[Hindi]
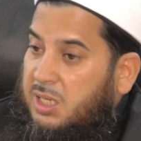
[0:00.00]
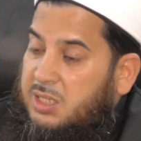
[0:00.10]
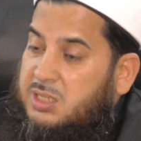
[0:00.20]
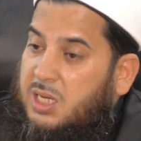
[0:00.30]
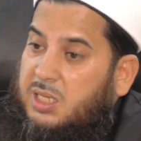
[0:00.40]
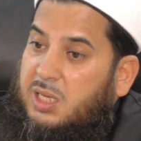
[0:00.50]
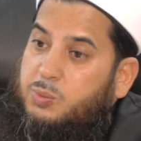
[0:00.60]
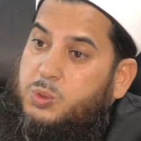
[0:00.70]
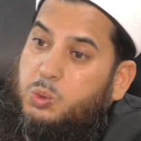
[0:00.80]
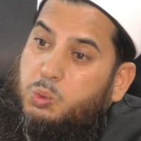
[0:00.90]
इंसान के
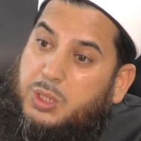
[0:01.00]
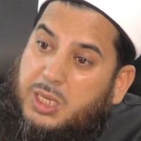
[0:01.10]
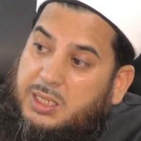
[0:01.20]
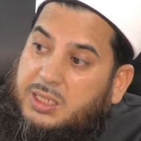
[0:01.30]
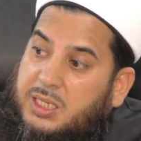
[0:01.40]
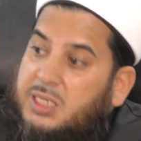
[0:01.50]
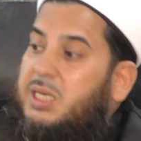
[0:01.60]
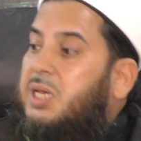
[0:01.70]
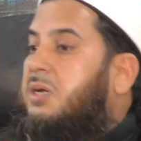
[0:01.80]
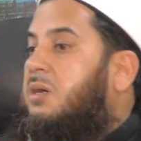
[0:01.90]
वजूद के अंदर
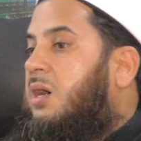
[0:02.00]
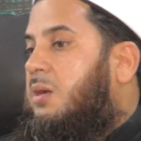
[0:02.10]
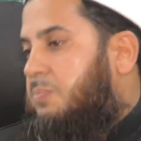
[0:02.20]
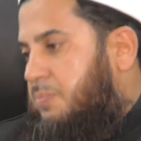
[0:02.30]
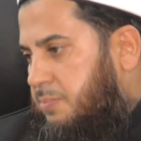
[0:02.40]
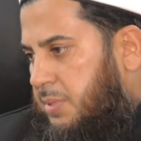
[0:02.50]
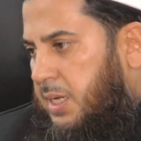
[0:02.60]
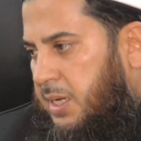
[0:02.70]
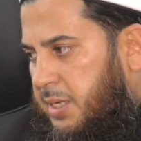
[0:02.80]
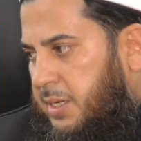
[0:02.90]
ही एक गार
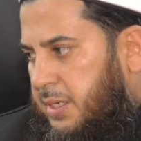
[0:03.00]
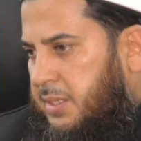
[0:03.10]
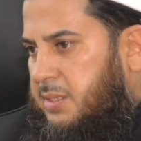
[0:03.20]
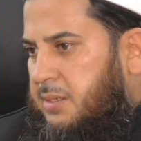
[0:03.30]
पड़ा है